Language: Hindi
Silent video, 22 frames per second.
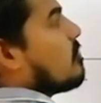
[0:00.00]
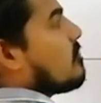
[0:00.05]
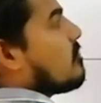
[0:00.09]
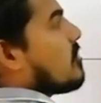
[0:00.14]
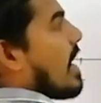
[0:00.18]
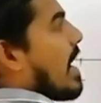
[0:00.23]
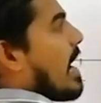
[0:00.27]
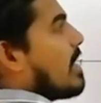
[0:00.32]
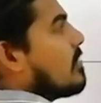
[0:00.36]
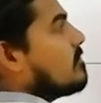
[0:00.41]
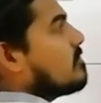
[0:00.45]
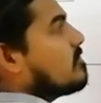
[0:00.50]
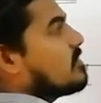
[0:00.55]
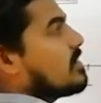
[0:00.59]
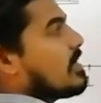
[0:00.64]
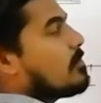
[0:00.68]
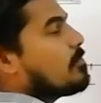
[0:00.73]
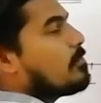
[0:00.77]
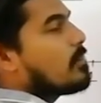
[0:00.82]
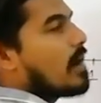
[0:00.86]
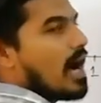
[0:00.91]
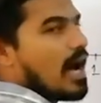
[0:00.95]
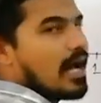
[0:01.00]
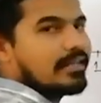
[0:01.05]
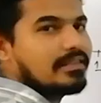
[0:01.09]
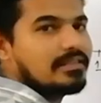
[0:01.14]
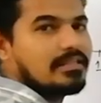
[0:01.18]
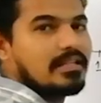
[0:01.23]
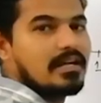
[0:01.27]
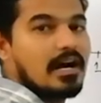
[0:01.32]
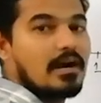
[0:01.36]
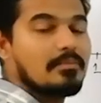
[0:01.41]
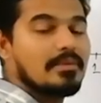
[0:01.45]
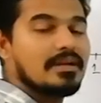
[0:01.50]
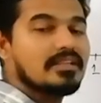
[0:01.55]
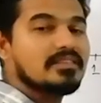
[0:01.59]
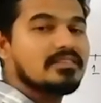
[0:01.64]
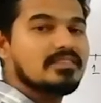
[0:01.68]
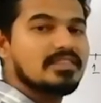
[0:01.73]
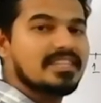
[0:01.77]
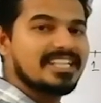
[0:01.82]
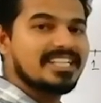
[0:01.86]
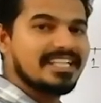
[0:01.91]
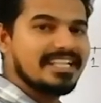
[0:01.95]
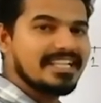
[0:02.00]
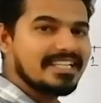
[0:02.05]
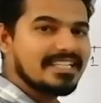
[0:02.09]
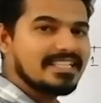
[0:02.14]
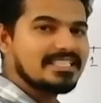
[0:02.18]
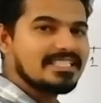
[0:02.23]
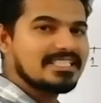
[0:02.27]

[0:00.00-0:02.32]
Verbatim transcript: फाइव के बाद हमें थ्री